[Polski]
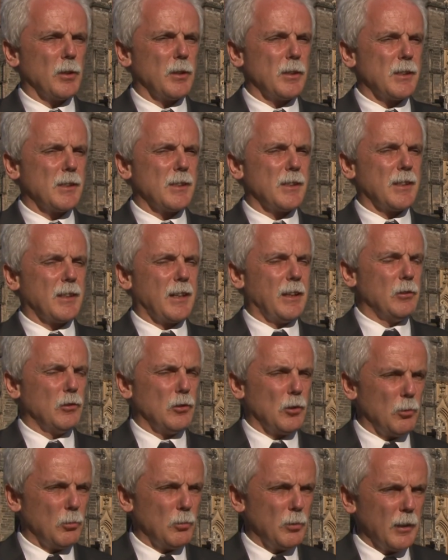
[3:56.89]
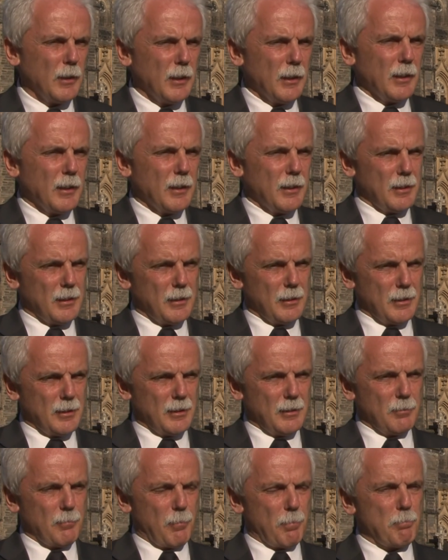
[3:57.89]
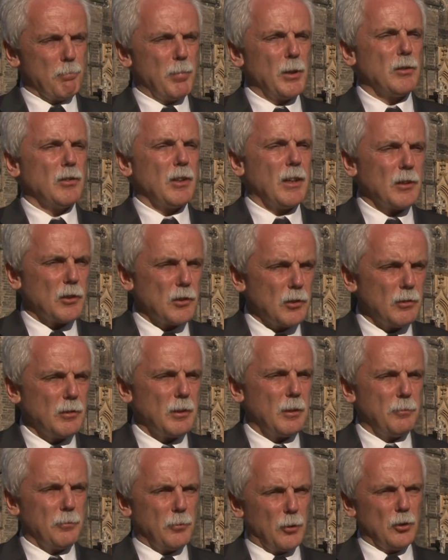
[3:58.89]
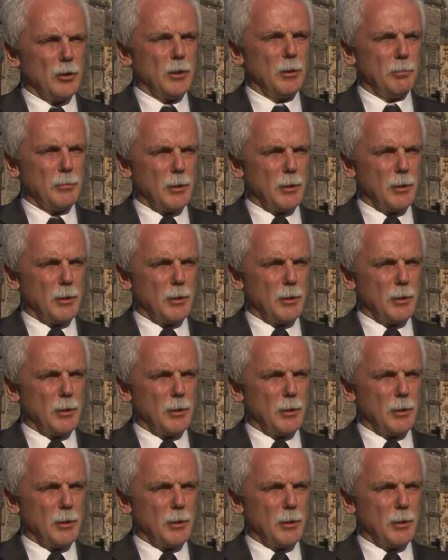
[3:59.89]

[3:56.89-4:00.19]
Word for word: z, chęcią e, bycia, życia w wolnym,